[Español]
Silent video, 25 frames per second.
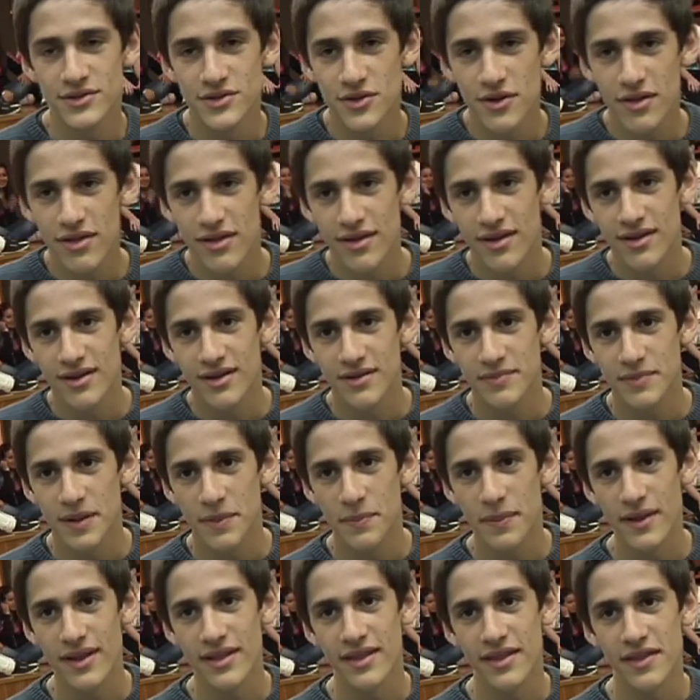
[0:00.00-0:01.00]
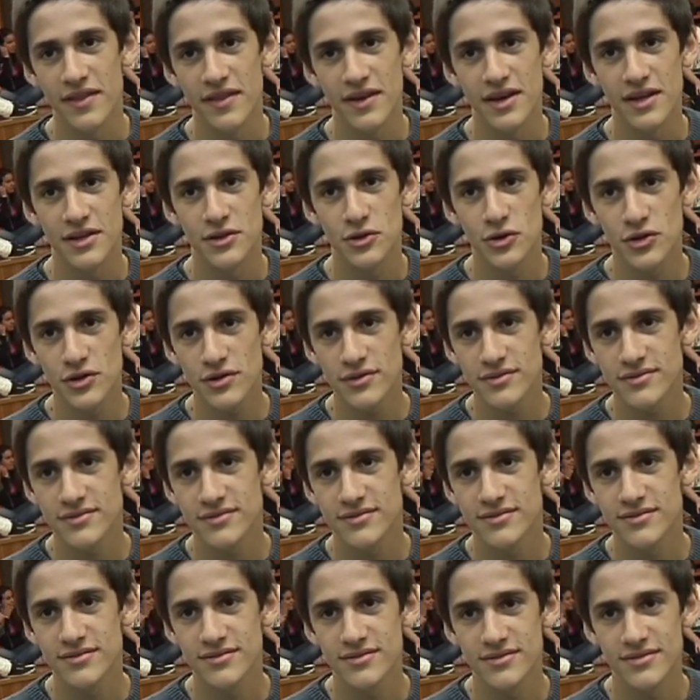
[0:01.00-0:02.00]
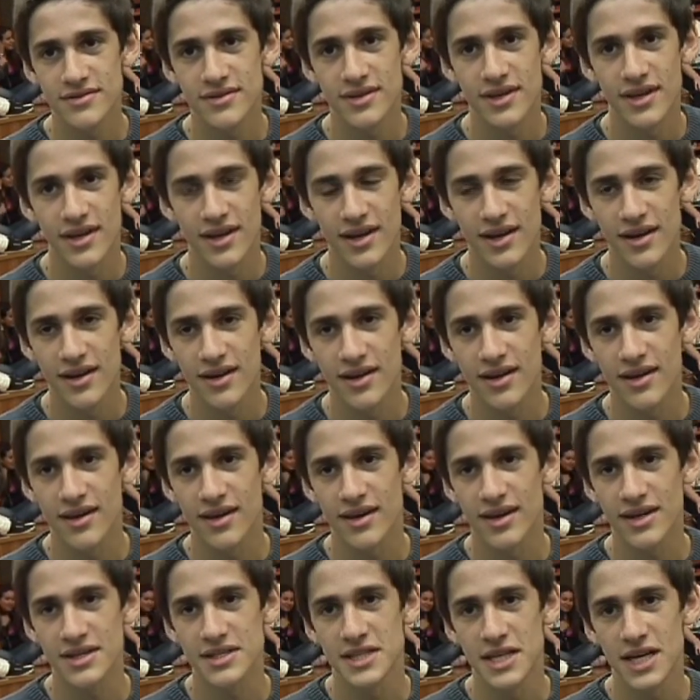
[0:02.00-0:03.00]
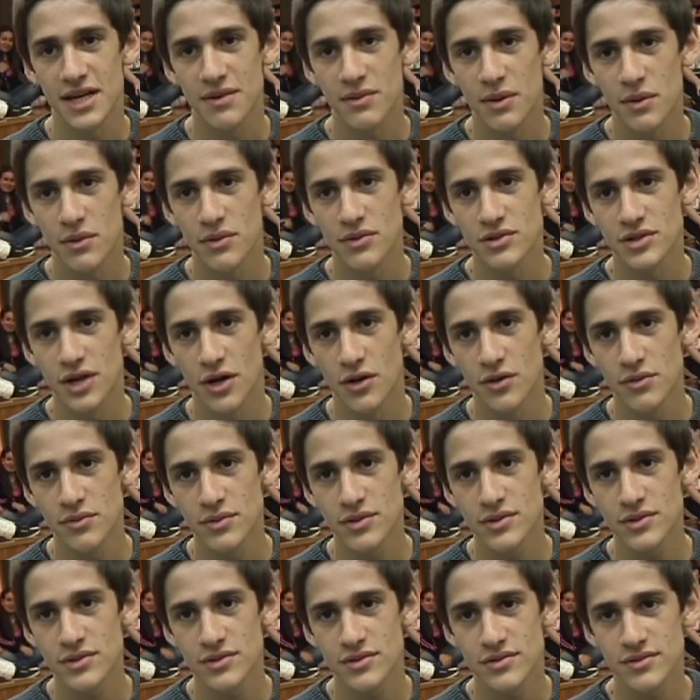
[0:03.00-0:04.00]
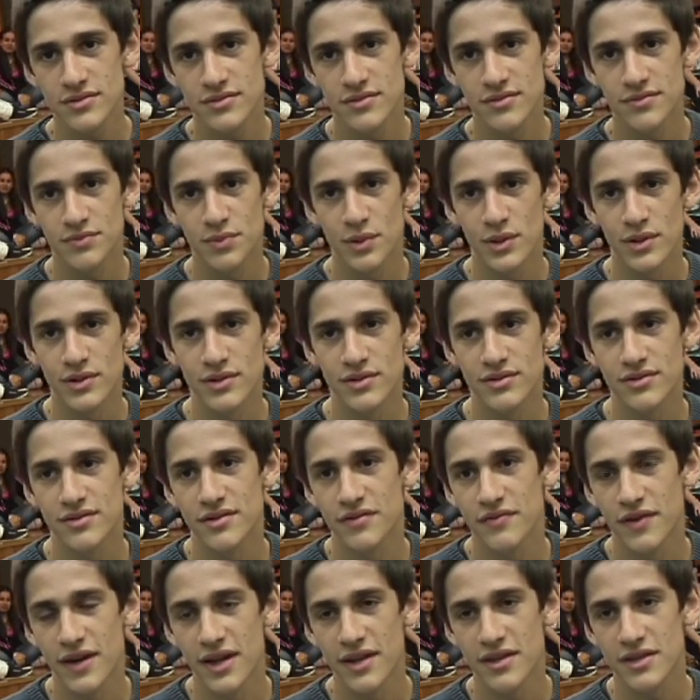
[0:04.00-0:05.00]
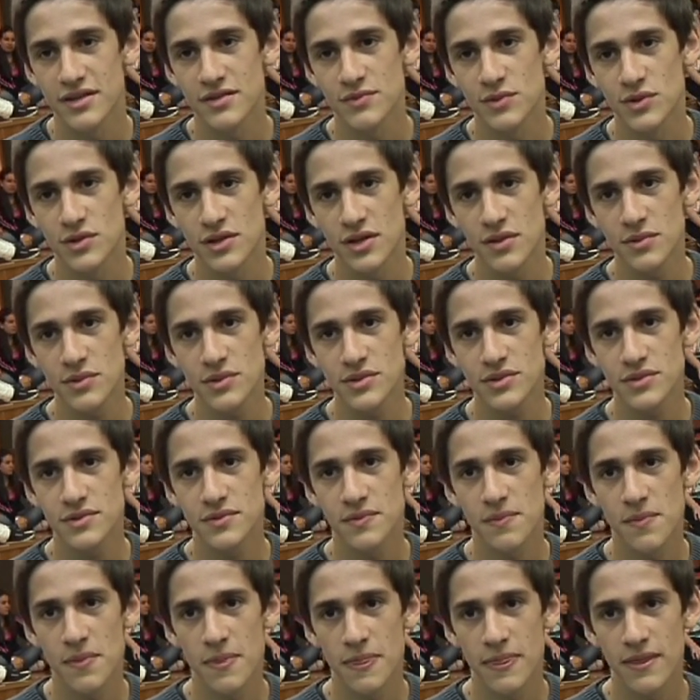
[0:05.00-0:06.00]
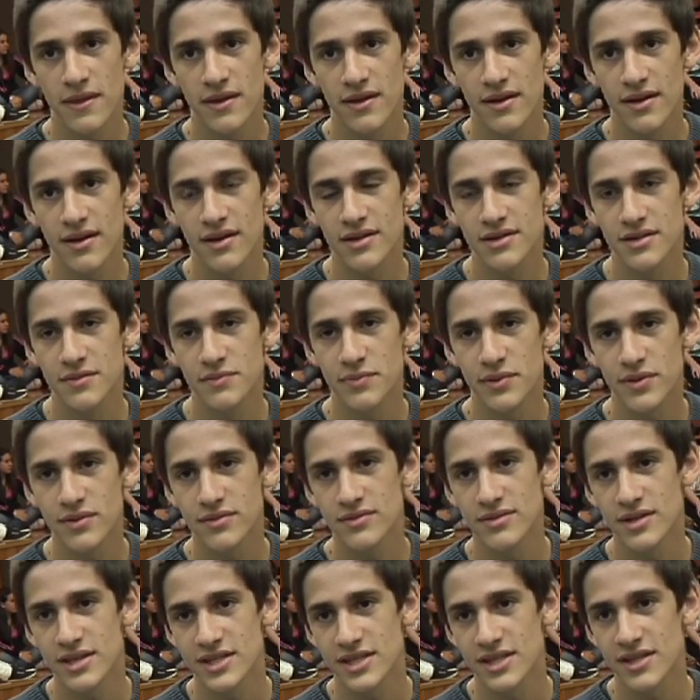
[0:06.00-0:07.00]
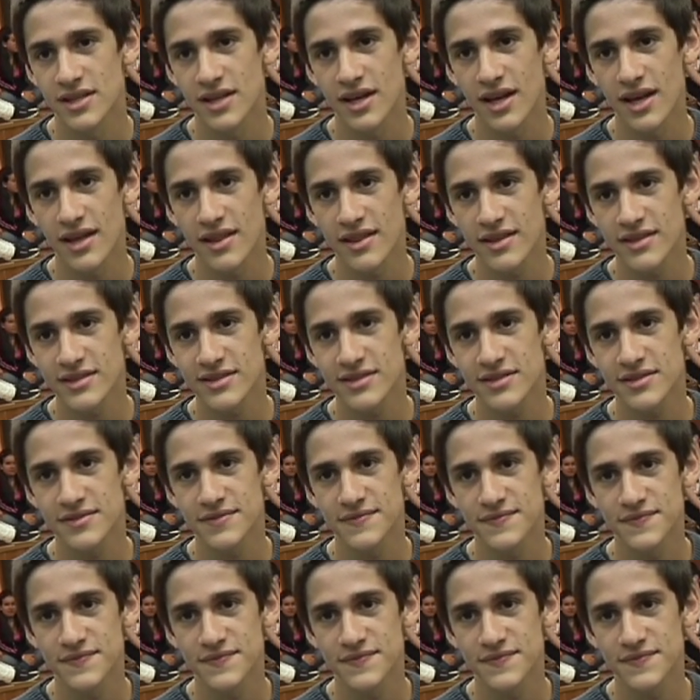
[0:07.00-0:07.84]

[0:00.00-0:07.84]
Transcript: Yo hice el papel de director en el que castigaba a unos alumnos por diferentes motivos y les impongo unas etiquetas